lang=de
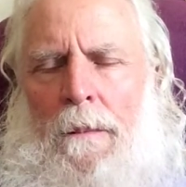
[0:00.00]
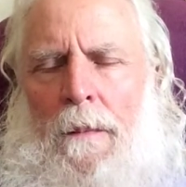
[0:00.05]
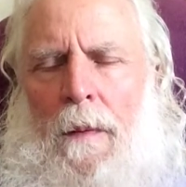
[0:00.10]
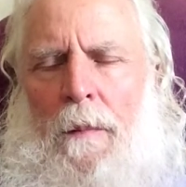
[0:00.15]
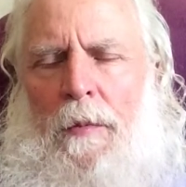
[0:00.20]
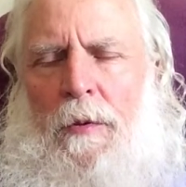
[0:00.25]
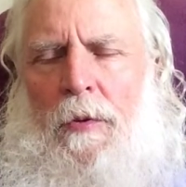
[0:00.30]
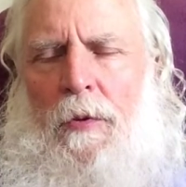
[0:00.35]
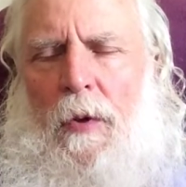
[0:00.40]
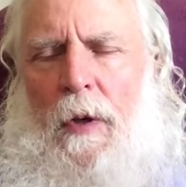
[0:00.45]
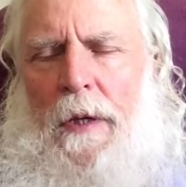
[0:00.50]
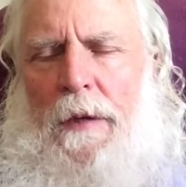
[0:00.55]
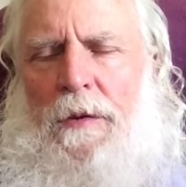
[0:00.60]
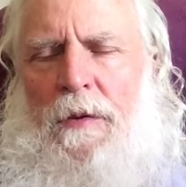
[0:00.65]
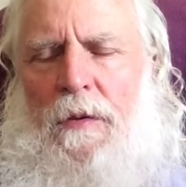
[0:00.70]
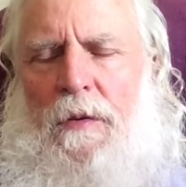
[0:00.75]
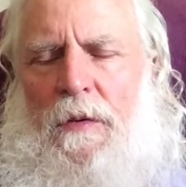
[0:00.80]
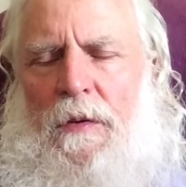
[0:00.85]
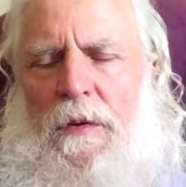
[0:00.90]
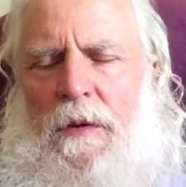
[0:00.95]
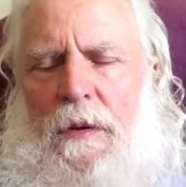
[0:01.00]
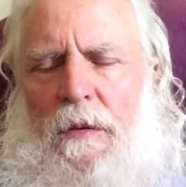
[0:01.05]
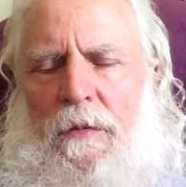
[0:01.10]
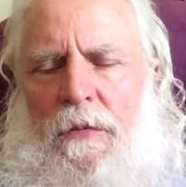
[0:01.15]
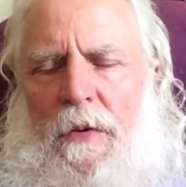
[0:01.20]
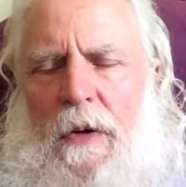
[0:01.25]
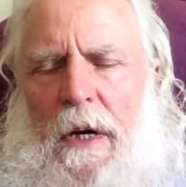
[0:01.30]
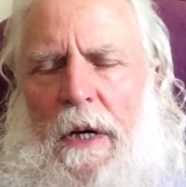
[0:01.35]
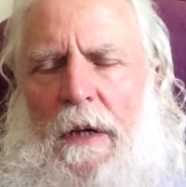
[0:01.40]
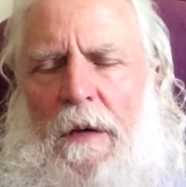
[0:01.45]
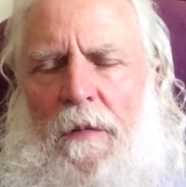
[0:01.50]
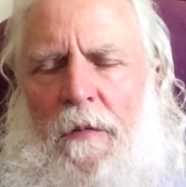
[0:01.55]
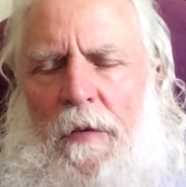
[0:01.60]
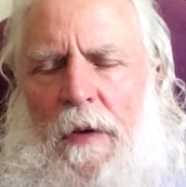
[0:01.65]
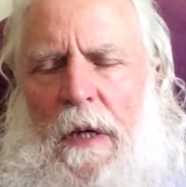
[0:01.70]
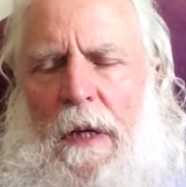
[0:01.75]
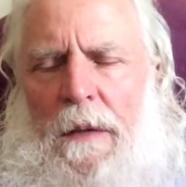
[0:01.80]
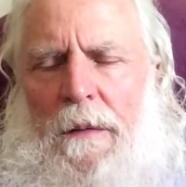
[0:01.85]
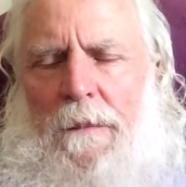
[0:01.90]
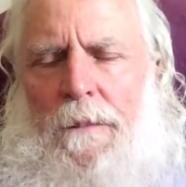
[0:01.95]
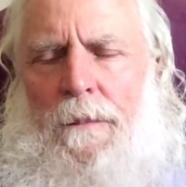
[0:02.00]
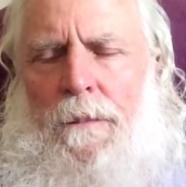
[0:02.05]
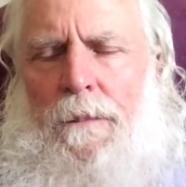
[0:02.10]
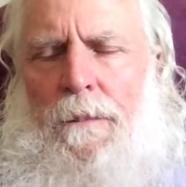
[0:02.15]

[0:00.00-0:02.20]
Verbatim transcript: Aber du lässt uns den freien Willen.